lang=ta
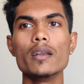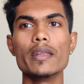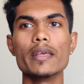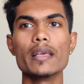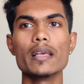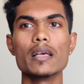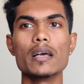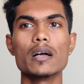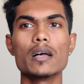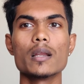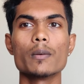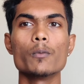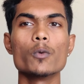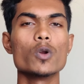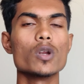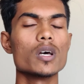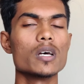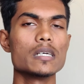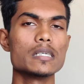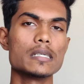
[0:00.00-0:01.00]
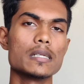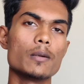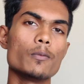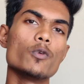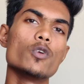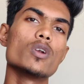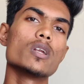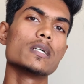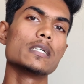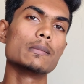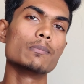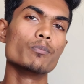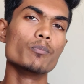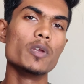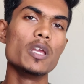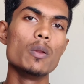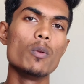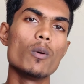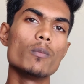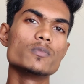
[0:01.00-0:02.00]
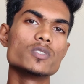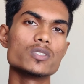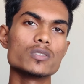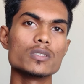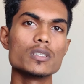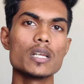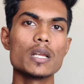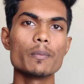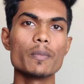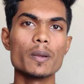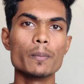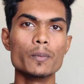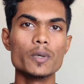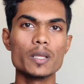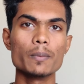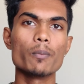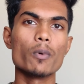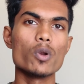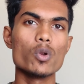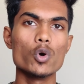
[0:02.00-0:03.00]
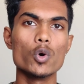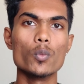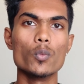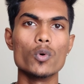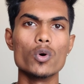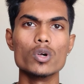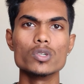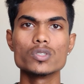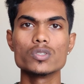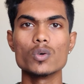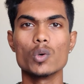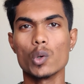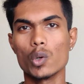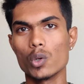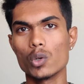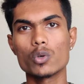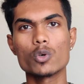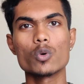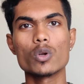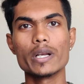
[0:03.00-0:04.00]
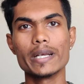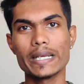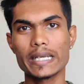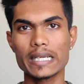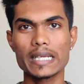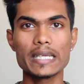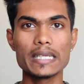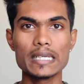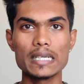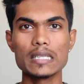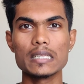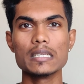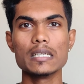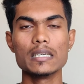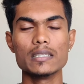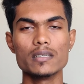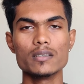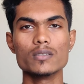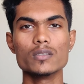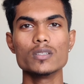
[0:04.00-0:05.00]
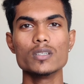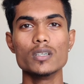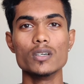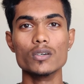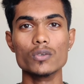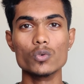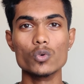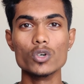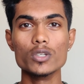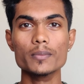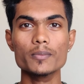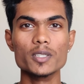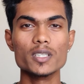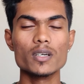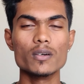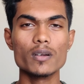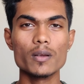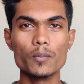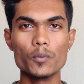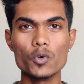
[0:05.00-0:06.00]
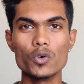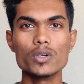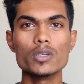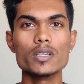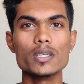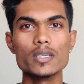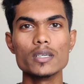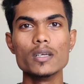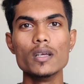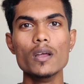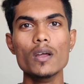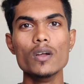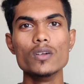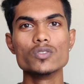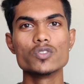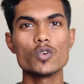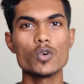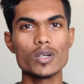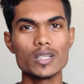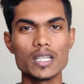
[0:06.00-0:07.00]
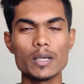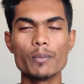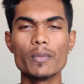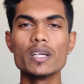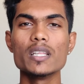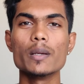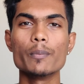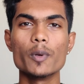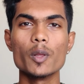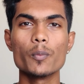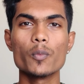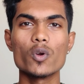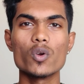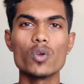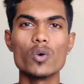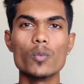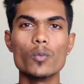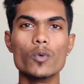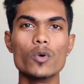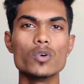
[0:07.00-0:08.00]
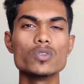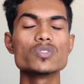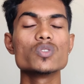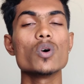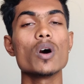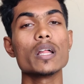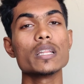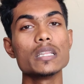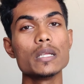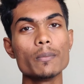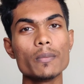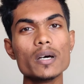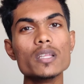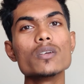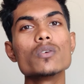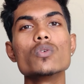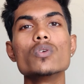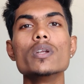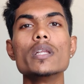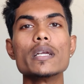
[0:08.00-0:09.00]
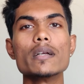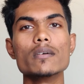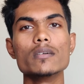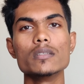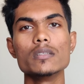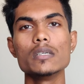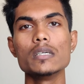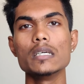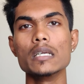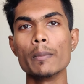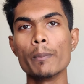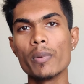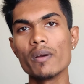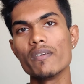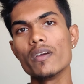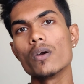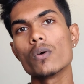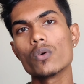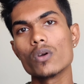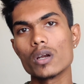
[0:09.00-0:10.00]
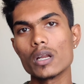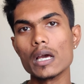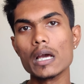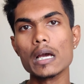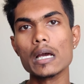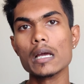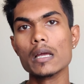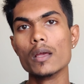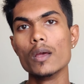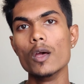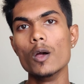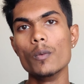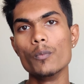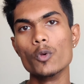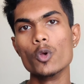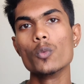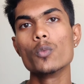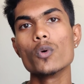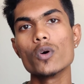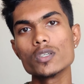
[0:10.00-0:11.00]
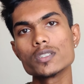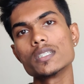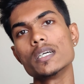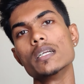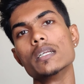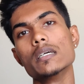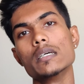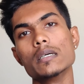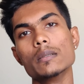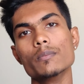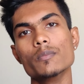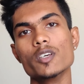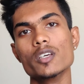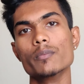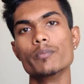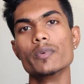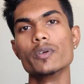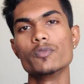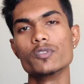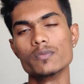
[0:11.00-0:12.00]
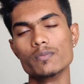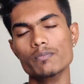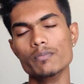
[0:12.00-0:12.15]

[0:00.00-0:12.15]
நீங்கள் நம்மளோட நம்மளோட மீல்வோம்ஸ் வந்து நம்ம எப்படி பண்ணுவோமோ ஸோ ஒரு ட்ரே எடுத்து அதில் வந்து கோதுமை தவிட போட்டு ஸோ அந்த மாதிரி எப்படி பண்ணுவோமோ ஸோ அந்த மாதிரி கூட நீங்கள் வந்து இப்போவே உங்களோட பியூப்போஸ் அண்டு மீ மிக்ஸ்